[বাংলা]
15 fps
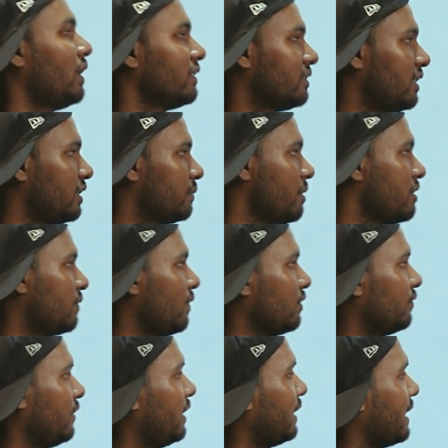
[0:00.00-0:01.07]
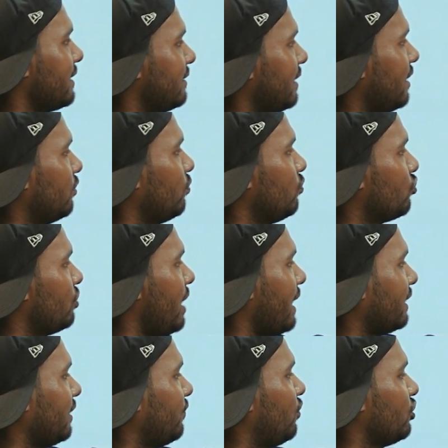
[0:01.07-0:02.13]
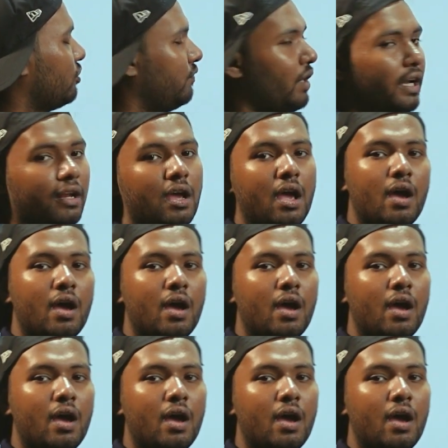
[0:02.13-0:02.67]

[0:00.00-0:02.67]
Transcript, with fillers: ওয়ান সিক্স বিশ ফসফেটের কাছ থেকে তুমি যদি একটা ফসফেট